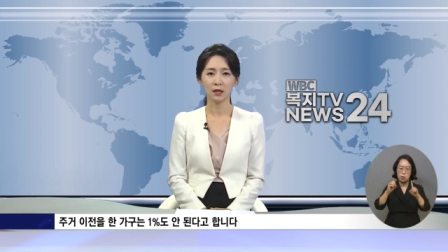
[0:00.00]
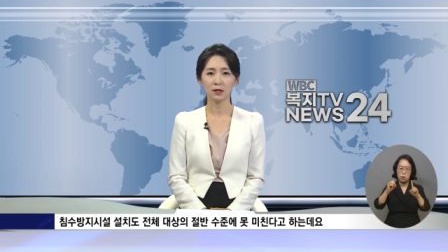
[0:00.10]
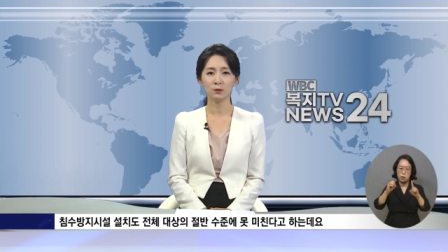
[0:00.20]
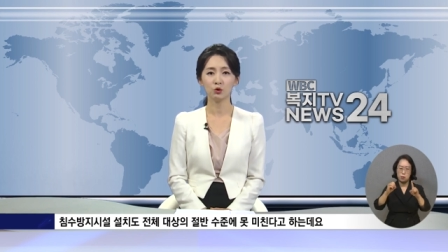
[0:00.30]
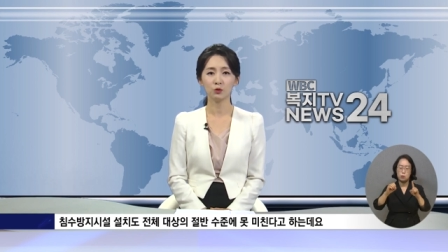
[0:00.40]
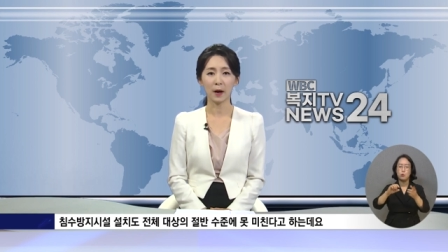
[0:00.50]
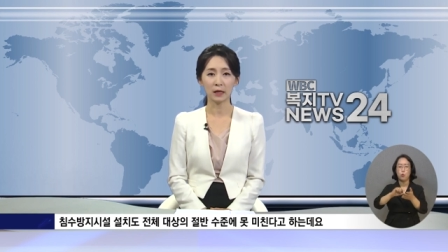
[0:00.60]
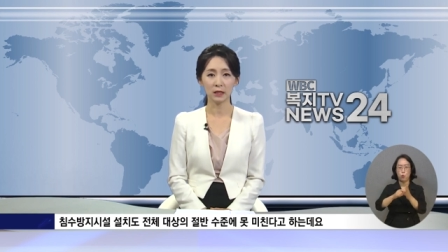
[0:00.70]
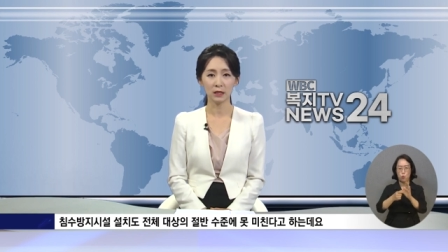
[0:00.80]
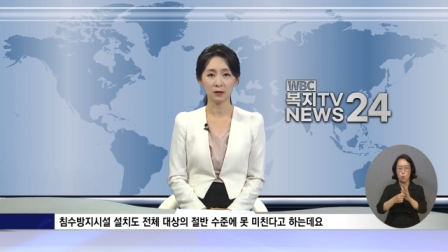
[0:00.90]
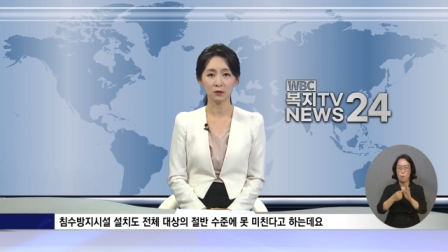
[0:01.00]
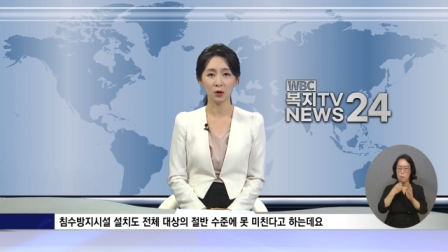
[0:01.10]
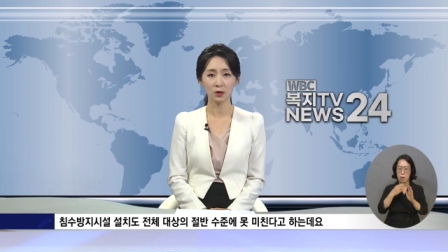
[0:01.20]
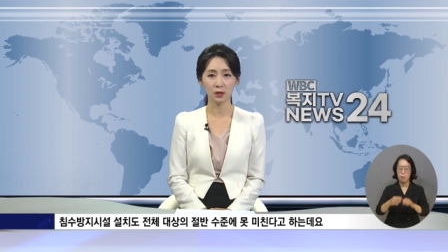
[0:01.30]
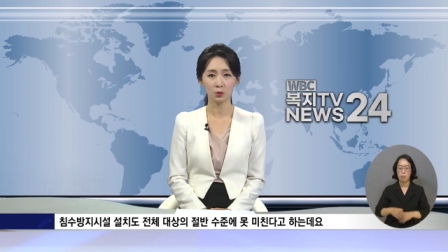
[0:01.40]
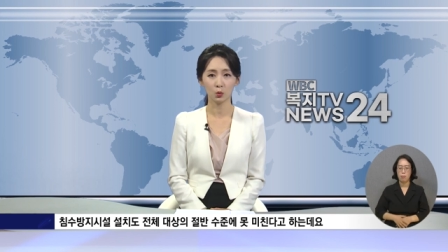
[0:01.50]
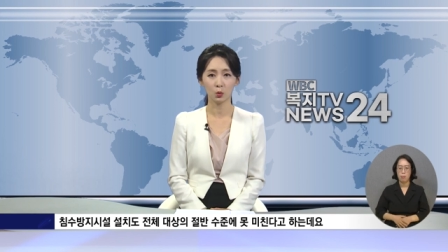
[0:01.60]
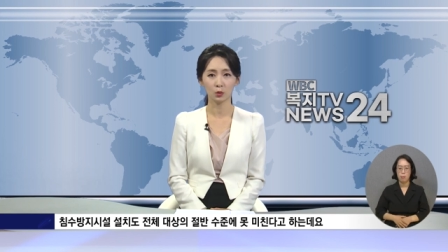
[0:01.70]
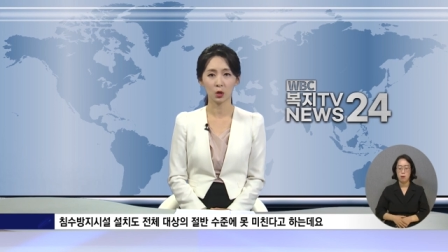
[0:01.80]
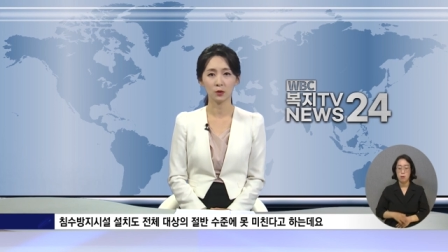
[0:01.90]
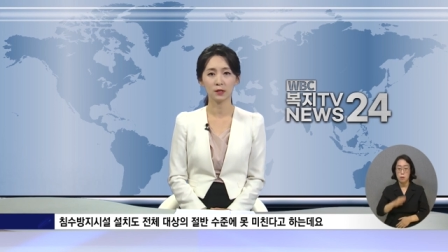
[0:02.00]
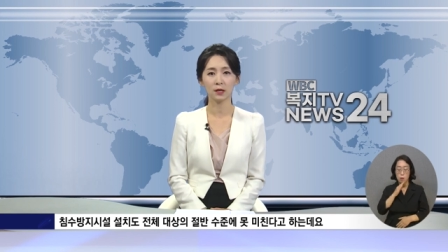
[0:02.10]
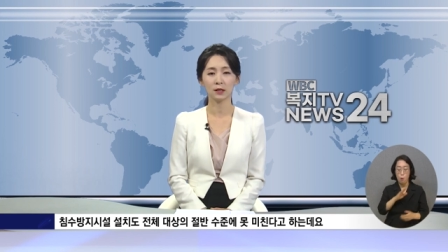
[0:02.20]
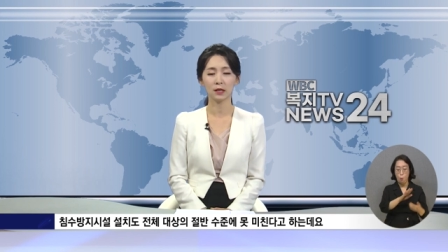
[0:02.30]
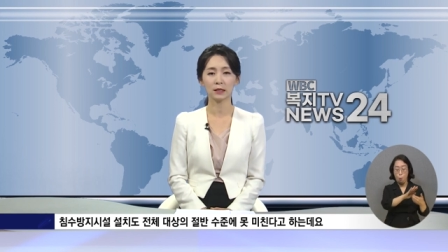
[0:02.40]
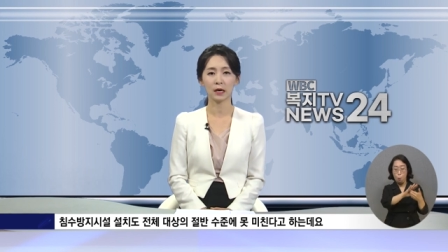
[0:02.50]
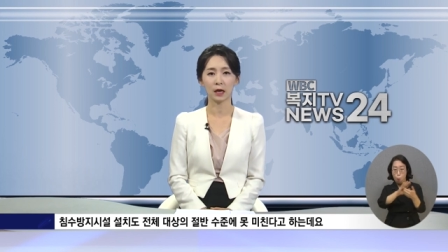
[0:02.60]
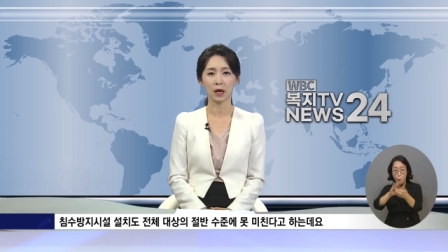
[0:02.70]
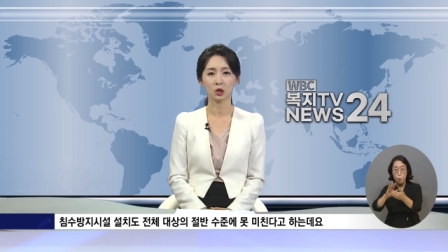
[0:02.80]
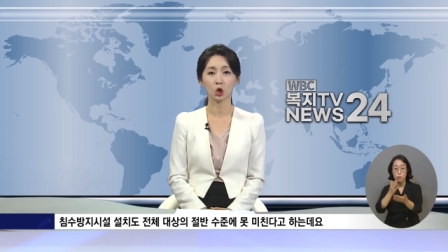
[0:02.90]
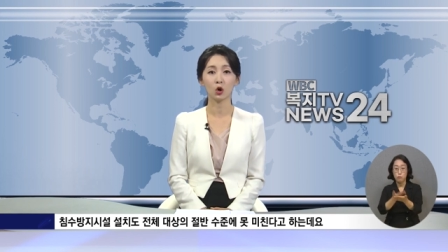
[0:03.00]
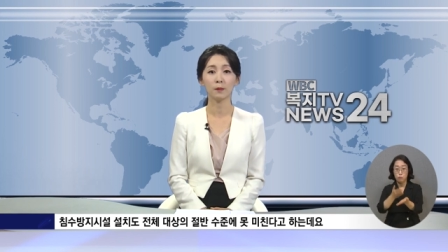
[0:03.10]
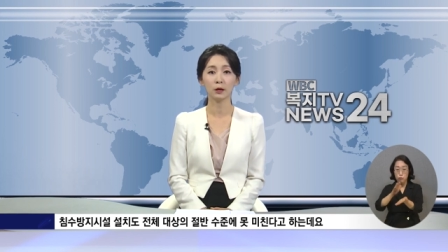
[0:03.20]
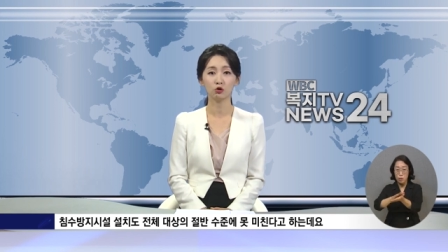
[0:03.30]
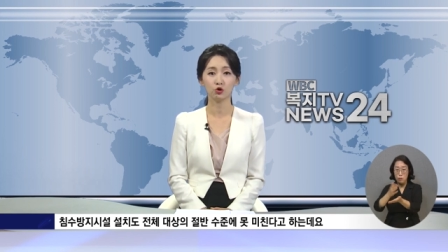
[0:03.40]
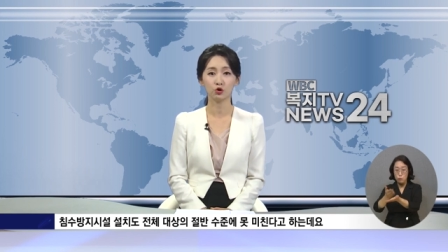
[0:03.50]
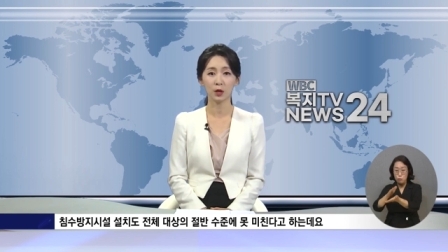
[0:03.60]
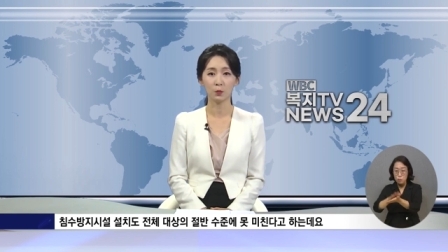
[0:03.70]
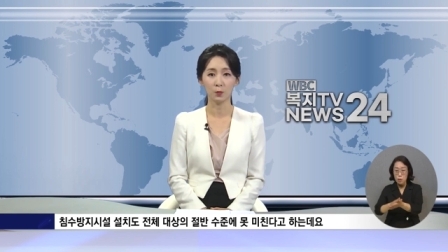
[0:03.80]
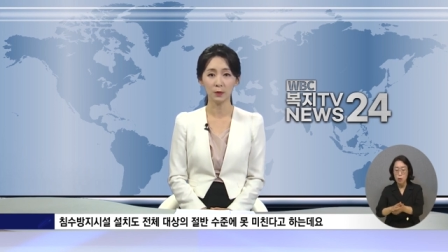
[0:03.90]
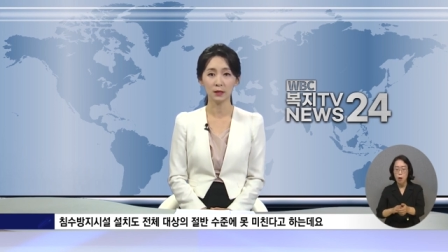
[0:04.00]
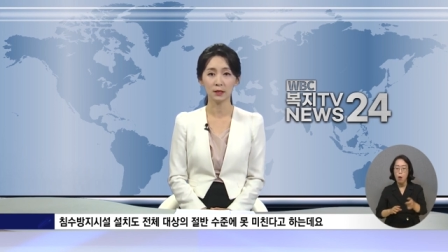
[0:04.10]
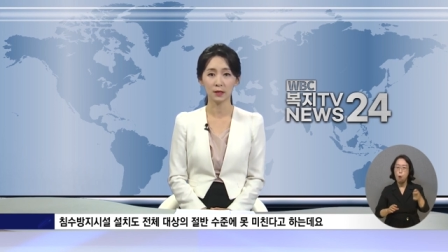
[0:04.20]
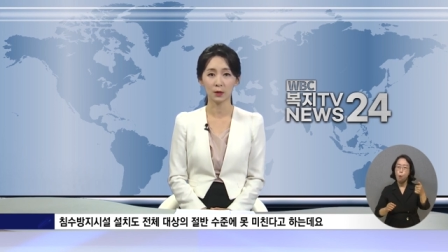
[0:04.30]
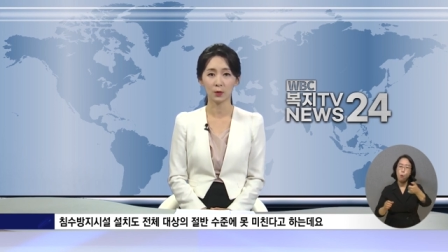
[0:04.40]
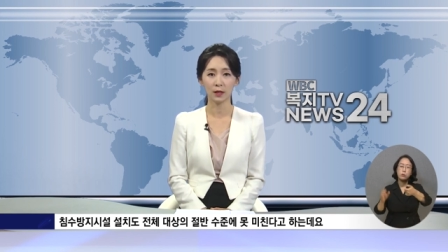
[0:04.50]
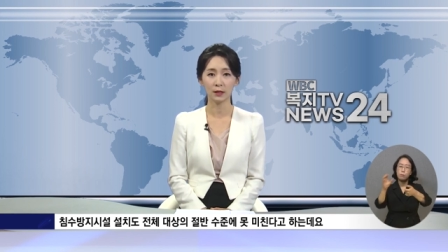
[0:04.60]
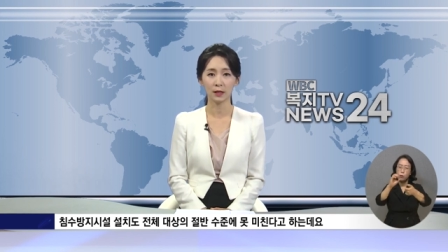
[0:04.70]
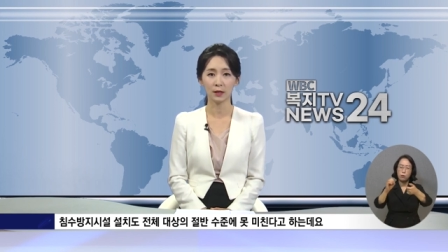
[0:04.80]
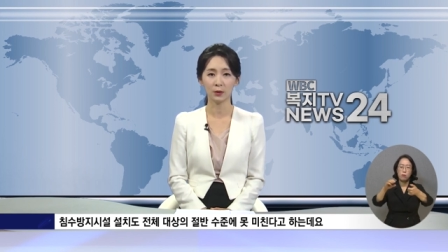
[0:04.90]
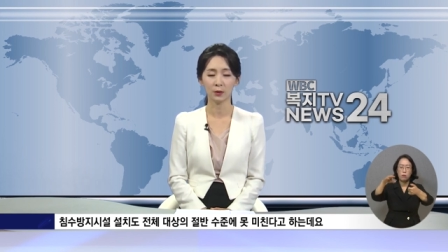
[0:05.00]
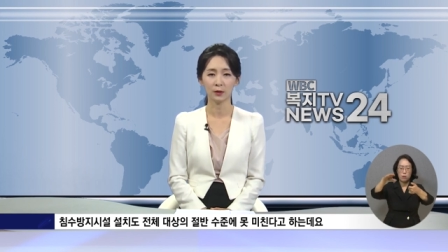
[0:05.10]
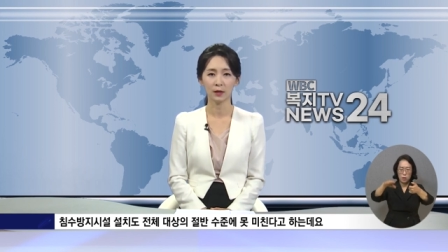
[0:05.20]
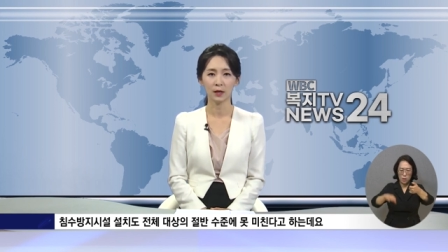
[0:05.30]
침수 방지 시설 설치도 전체 대상의 절반 수준에 못 미친다고 하는데요.